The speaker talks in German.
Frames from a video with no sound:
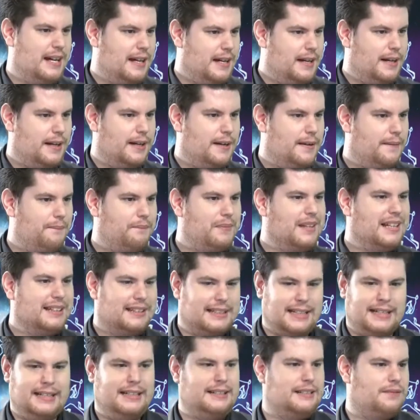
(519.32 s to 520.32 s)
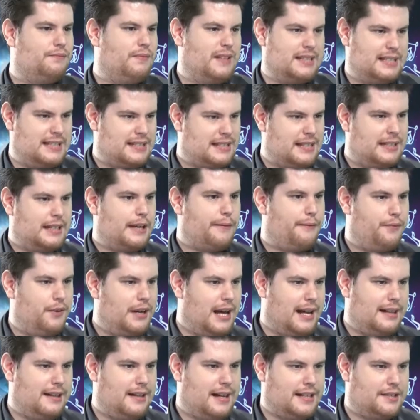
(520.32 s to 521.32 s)
egal ist, bist dann, du Was ist denn da für
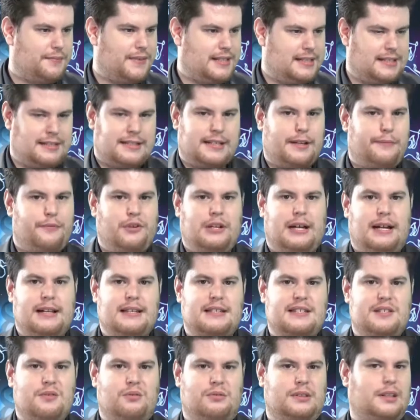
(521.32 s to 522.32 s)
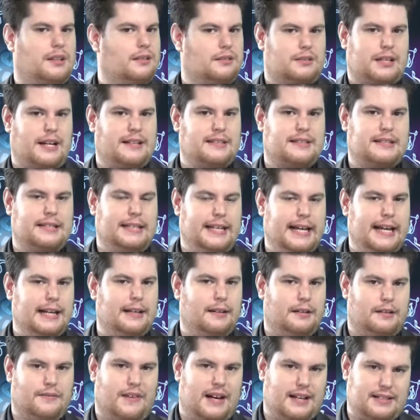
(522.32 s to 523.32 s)
eine, also was ist da für ja. Anziehung? Dann kannst du jeden
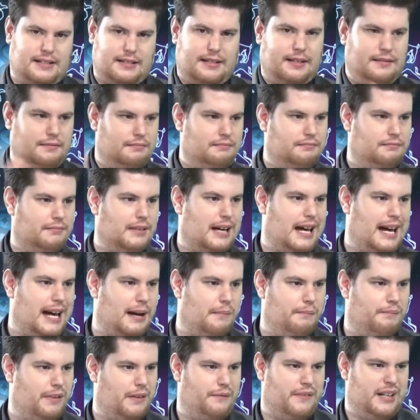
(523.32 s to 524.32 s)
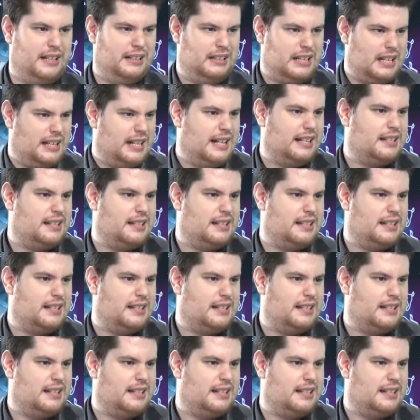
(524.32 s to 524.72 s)
quasi haben. Weil wenn der dann